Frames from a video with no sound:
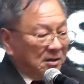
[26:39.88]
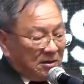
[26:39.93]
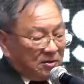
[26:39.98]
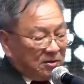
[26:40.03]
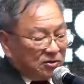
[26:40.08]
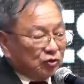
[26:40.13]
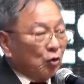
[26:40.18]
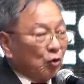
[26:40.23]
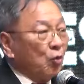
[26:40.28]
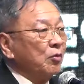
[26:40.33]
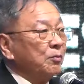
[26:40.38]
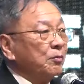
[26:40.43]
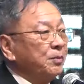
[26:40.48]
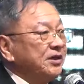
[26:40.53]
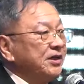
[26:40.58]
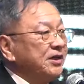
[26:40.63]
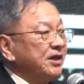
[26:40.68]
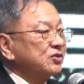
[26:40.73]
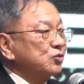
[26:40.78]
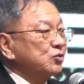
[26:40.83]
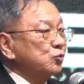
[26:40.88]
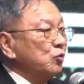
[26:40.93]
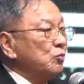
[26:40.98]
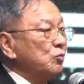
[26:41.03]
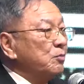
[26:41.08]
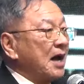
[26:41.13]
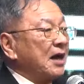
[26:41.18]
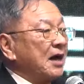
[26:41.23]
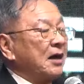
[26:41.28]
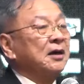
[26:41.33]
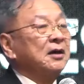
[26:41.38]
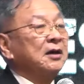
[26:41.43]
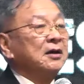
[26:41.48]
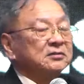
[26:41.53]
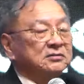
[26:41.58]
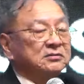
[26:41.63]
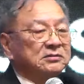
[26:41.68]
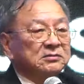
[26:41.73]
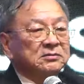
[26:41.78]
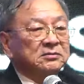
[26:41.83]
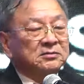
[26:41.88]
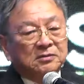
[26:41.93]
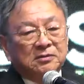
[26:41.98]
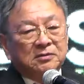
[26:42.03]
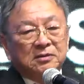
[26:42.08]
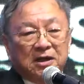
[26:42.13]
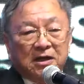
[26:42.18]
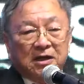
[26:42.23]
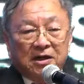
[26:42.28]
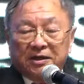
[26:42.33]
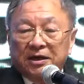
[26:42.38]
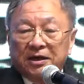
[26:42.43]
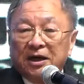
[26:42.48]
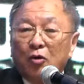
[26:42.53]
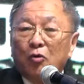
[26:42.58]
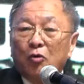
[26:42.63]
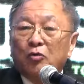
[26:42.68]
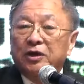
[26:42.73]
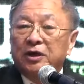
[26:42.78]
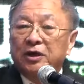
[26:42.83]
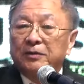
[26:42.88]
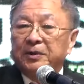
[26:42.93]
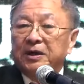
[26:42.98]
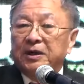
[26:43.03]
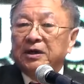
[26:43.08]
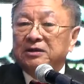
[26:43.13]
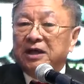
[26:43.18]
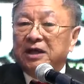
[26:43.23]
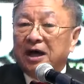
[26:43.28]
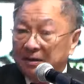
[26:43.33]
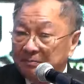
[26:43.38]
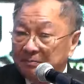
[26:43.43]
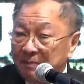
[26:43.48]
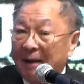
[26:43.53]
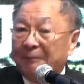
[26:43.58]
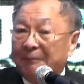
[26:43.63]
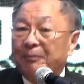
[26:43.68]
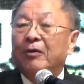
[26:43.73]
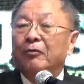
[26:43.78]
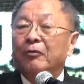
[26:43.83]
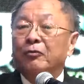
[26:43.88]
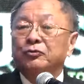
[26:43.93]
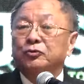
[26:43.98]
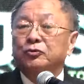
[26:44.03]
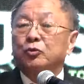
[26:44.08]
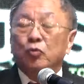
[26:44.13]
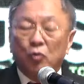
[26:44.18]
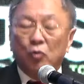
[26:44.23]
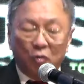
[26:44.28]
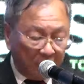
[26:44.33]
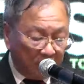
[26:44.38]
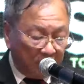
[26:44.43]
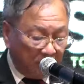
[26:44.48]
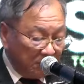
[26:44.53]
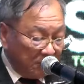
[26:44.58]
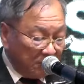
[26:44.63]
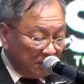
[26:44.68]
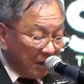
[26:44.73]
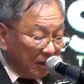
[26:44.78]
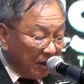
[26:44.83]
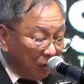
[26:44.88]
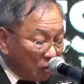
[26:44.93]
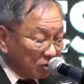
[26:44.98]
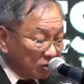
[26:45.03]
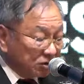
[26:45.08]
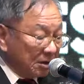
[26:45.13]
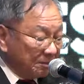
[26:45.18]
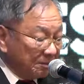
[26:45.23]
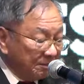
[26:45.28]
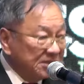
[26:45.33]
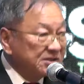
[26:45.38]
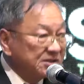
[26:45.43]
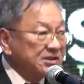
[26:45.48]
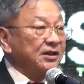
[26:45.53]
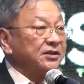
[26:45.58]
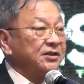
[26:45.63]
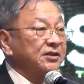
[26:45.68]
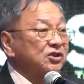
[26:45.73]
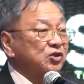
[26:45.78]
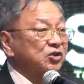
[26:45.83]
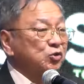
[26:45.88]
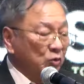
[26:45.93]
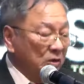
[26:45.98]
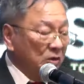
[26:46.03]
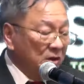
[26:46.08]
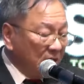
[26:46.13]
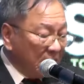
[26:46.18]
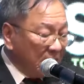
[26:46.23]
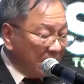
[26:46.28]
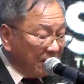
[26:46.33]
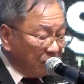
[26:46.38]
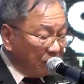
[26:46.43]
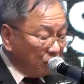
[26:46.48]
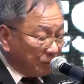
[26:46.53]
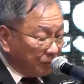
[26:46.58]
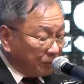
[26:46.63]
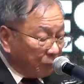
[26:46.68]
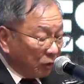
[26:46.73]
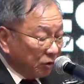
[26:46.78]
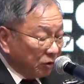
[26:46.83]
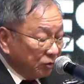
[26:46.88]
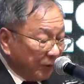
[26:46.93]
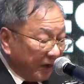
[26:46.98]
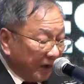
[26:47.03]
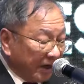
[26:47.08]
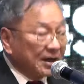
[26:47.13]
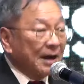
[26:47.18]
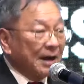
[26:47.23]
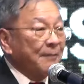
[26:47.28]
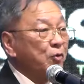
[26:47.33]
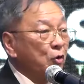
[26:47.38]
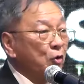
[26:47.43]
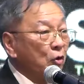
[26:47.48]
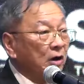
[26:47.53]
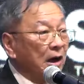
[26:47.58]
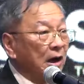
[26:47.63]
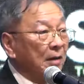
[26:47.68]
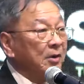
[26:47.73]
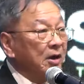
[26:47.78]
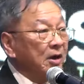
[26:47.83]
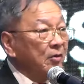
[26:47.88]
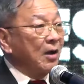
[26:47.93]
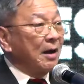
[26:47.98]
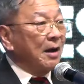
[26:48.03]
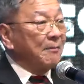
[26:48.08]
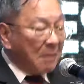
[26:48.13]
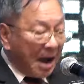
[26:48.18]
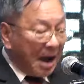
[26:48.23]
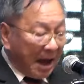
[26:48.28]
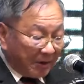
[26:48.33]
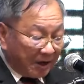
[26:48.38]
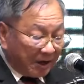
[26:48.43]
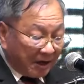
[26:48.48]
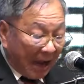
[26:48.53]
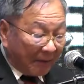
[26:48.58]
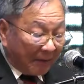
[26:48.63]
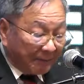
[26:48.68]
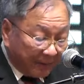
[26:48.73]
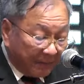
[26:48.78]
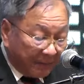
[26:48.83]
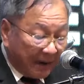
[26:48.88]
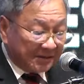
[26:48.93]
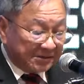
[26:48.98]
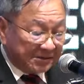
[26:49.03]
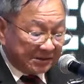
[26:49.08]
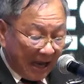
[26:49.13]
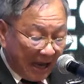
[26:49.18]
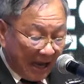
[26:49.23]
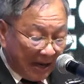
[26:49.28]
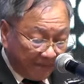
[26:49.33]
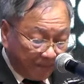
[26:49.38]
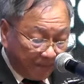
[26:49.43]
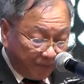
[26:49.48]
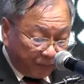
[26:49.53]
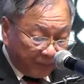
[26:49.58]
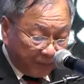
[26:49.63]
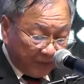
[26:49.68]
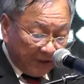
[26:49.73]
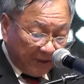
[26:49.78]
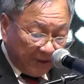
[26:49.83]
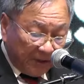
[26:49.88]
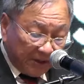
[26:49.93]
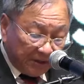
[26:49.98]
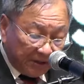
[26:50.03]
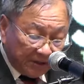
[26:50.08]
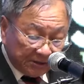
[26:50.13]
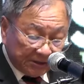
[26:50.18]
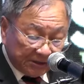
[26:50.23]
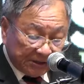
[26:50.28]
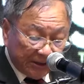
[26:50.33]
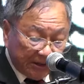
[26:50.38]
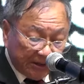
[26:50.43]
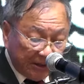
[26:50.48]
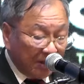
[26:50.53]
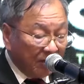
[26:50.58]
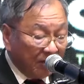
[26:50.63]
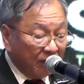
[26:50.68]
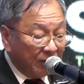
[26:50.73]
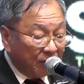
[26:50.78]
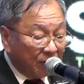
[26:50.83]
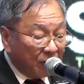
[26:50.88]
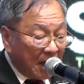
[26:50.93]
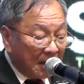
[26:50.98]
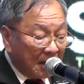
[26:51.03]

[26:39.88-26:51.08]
ส่งพระเยซูมาเกิดในโลกนี้เพื่อไถ่บาปเราทุกคนและโลกจะมีสันติสุข และหลุดพ้นเวรกรรมเคาะกรรมและความบาปและการพิพากษา นี่คือสิ่งที่เราเห็นว่า